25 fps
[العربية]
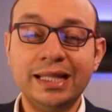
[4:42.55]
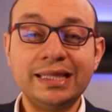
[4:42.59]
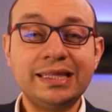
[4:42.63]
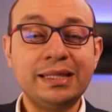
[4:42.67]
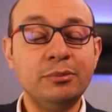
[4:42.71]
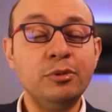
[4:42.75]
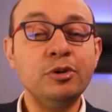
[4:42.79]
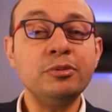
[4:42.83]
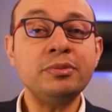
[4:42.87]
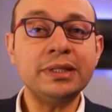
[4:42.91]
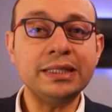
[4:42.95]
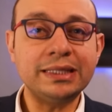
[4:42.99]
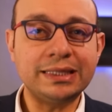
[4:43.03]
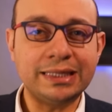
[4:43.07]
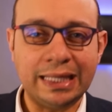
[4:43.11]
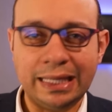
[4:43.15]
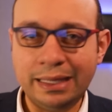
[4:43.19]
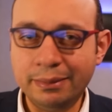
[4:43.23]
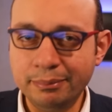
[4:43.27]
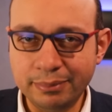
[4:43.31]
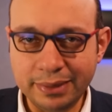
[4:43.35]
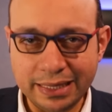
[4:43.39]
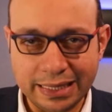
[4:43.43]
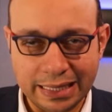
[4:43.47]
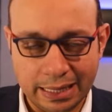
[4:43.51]
انت ممكن
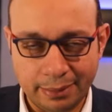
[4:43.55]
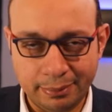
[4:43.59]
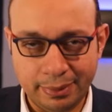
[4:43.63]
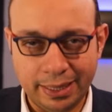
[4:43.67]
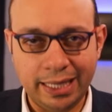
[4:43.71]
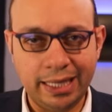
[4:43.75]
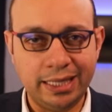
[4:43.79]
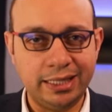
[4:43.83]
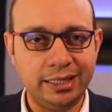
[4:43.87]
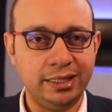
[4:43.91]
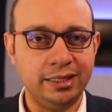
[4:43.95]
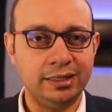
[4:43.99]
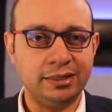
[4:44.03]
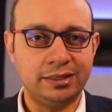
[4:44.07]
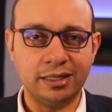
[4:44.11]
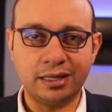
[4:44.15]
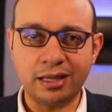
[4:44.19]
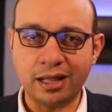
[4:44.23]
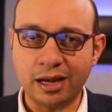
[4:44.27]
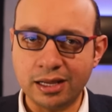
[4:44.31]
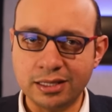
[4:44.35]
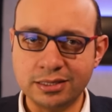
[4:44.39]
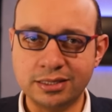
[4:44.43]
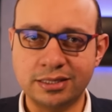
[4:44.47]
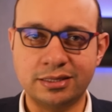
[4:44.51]
تحب الياباني
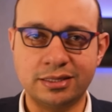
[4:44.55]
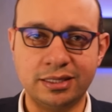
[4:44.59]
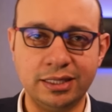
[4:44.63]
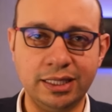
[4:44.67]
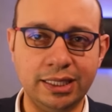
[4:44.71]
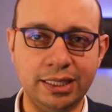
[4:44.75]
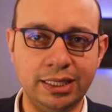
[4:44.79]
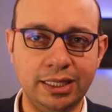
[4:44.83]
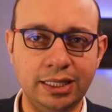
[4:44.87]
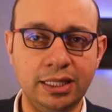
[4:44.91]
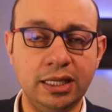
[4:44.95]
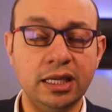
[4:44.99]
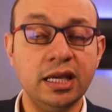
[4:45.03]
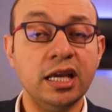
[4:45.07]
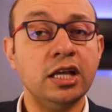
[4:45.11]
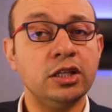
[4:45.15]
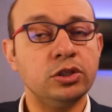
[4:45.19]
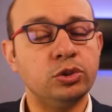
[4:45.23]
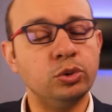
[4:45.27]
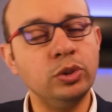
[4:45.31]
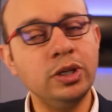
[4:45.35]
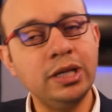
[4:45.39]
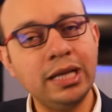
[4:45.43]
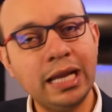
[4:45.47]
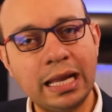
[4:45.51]
تكره الصيني
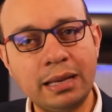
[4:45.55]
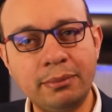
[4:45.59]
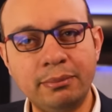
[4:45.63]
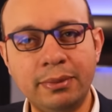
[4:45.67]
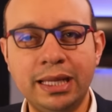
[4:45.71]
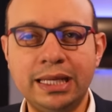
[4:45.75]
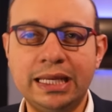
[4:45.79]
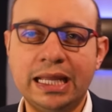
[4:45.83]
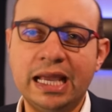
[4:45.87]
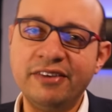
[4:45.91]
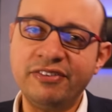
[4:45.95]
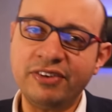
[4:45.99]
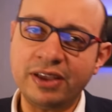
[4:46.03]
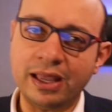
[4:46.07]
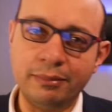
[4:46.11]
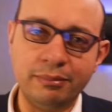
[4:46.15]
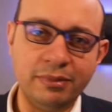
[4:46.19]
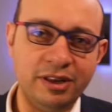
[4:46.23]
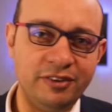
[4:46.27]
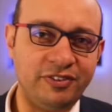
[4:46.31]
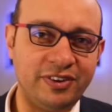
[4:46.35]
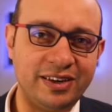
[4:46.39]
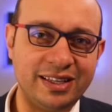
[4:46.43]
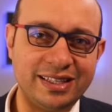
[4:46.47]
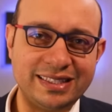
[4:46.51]
تقول الالماني افخم
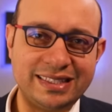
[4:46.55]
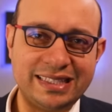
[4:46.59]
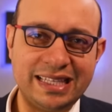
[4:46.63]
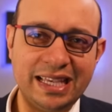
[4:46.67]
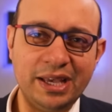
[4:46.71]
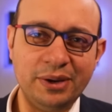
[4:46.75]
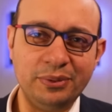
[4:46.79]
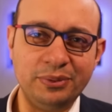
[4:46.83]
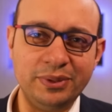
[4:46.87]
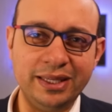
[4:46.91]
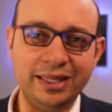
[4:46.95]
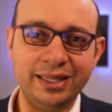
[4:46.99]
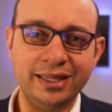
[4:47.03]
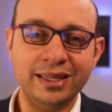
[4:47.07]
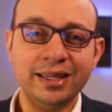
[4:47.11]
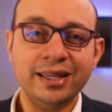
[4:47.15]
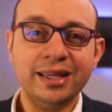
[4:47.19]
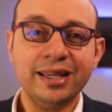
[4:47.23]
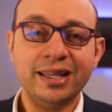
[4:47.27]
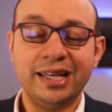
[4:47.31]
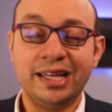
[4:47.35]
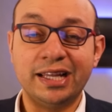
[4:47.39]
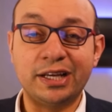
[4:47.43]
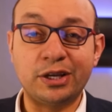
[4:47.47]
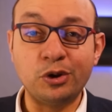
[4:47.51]
من الفرنساوي
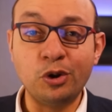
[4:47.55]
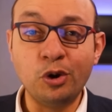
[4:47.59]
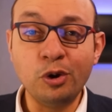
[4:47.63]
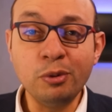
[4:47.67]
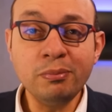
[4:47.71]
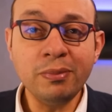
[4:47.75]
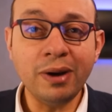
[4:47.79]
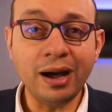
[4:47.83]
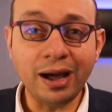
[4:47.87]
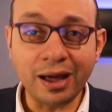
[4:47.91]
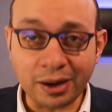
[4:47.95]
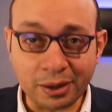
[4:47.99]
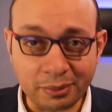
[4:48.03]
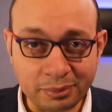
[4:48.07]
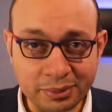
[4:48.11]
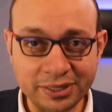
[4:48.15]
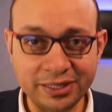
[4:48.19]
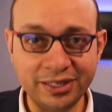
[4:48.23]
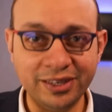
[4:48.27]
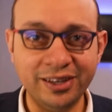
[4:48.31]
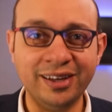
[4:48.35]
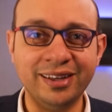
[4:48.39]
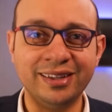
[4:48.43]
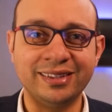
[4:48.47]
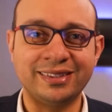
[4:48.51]
لكن هم
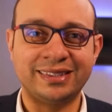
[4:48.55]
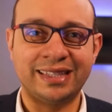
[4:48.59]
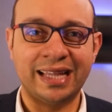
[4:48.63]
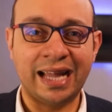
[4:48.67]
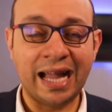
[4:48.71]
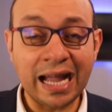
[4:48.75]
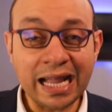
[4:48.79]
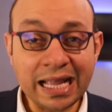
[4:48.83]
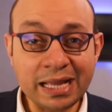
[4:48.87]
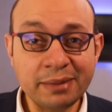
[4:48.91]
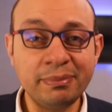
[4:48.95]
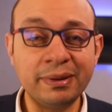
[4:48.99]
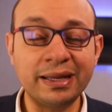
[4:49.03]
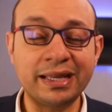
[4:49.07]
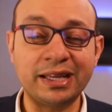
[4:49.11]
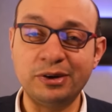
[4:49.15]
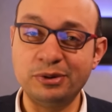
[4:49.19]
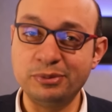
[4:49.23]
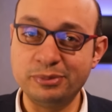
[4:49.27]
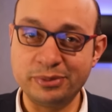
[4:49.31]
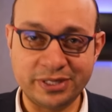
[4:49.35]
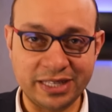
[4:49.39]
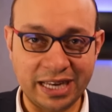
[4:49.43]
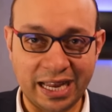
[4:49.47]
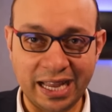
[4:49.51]
عربيات عاجبك
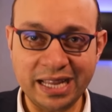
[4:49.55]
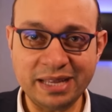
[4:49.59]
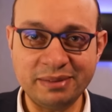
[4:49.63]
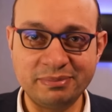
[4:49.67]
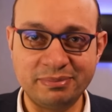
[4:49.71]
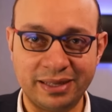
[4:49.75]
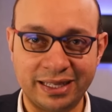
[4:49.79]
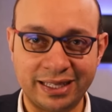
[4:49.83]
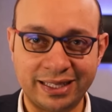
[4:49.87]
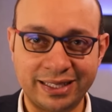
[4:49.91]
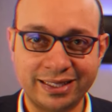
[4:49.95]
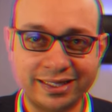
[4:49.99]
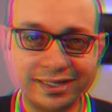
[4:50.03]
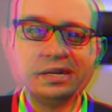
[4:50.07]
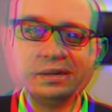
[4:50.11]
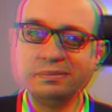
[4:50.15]
او مش عاجبك